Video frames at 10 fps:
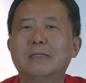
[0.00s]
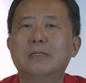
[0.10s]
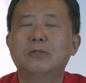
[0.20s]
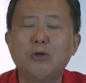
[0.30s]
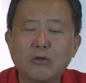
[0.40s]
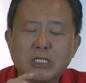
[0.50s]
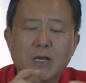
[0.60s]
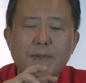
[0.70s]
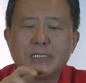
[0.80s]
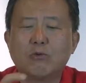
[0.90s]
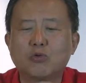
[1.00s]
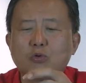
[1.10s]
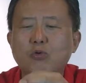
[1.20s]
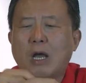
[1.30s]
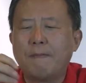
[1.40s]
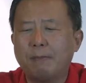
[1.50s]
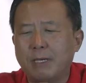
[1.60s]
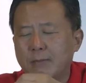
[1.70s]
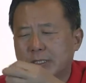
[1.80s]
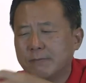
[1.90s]
You harusnya kan biasanya untung ambil
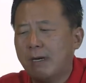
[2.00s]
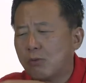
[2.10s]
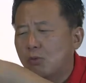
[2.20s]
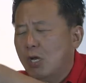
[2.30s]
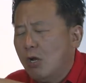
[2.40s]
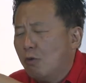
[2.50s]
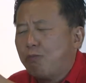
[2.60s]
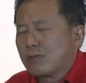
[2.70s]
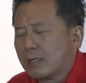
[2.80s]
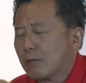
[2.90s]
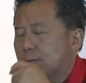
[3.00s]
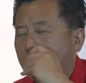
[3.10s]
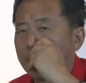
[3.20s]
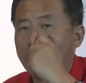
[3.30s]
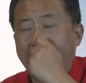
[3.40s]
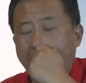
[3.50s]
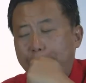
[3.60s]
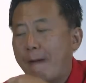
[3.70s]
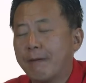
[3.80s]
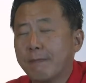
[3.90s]
beli mesin baru, lu putar terus kan, karena dia
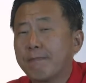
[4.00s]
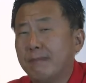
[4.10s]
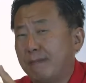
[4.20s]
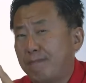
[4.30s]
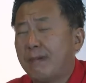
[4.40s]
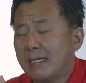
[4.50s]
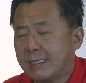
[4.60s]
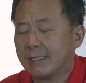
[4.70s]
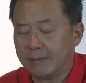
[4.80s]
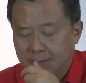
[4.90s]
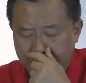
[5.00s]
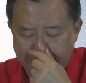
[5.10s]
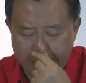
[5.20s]
pabrik plastik gitu loh.